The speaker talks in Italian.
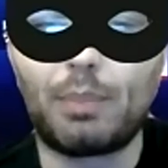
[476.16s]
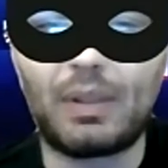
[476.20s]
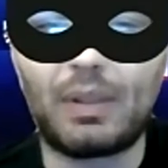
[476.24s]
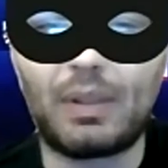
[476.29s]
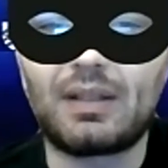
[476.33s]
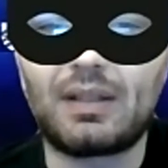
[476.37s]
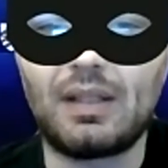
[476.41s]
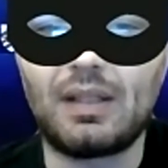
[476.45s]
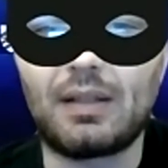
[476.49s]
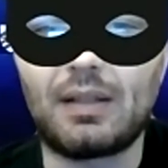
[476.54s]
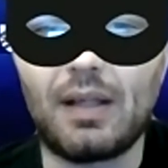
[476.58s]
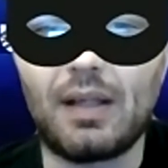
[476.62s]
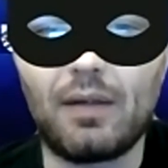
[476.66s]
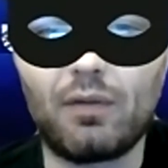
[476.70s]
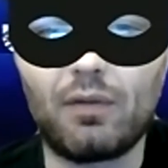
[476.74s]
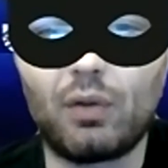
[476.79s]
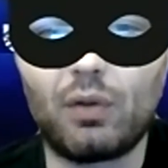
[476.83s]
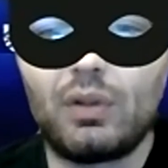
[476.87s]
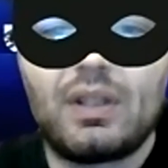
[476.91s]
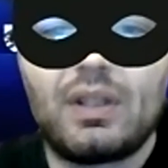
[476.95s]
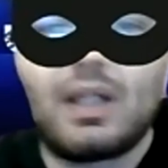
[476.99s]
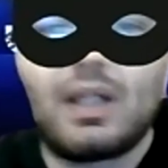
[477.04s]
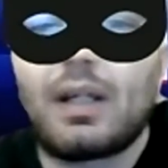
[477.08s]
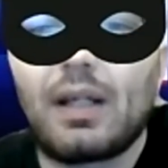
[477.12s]
partite,
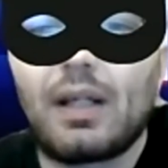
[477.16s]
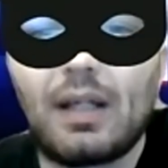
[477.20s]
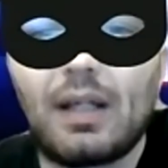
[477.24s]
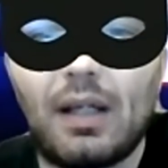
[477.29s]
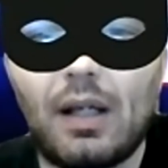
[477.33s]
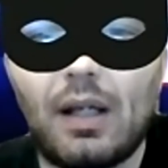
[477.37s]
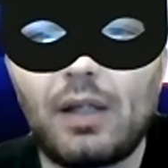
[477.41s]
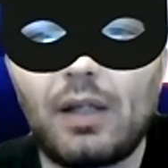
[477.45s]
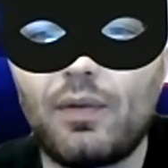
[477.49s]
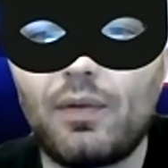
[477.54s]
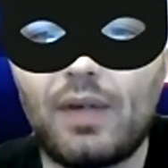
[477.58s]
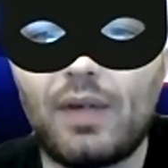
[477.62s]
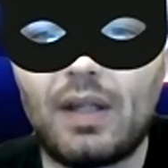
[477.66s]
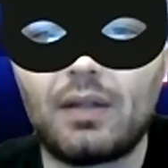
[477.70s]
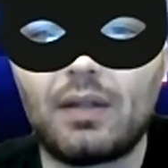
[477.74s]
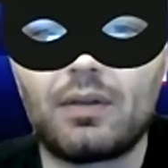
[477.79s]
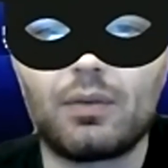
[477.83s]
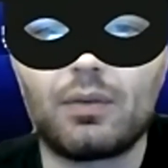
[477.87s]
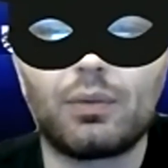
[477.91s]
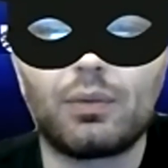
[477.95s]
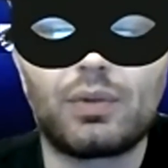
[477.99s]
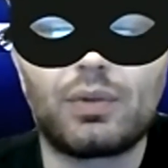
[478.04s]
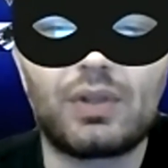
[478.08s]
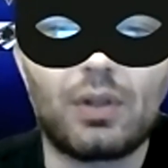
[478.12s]
vuol dire che la
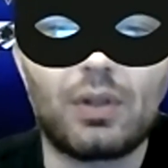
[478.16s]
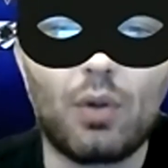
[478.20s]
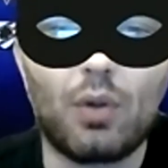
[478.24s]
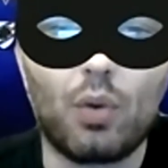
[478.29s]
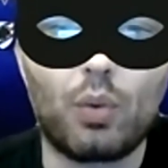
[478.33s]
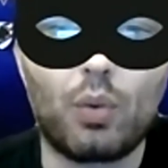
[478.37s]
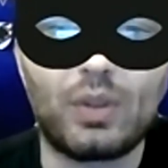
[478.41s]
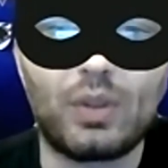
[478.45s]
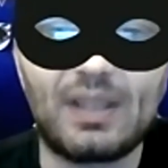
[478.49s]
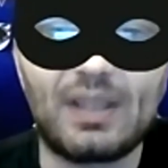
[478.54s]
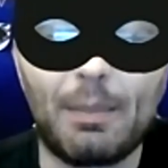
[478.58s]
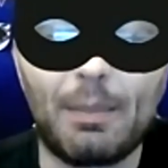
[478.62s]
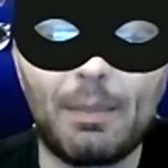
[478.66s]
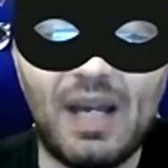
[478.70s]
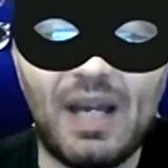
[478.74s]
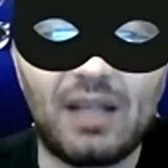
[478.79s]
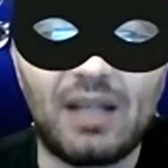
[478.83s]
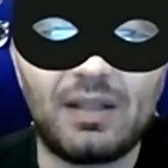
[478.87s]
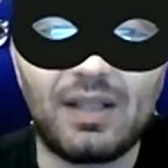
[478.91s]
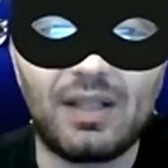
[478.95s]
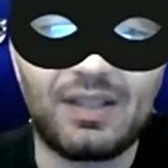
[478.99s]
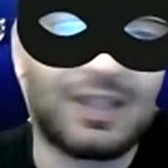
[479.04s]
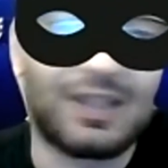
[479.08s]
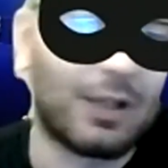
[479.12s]
Juventus con questa
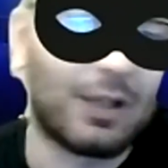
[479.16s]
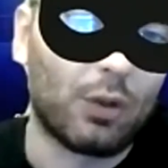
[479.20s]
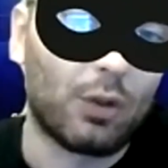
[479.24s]
media, se